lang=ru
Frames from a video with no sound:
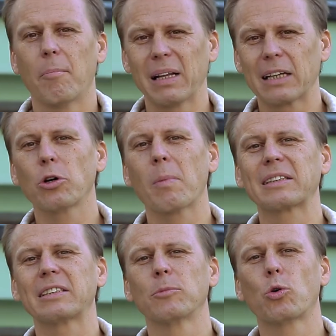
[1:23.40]
Молодой
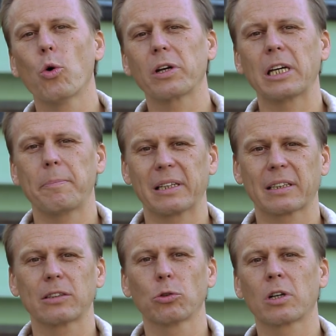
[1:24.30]
Максим Горький, перед
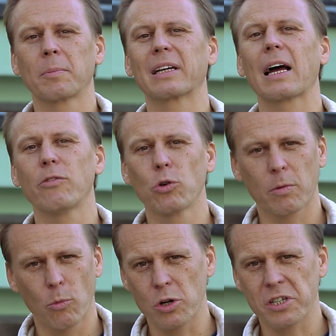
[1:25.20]
которым
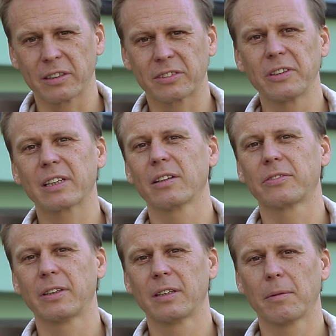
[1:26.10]
гравер Мойша Сверлов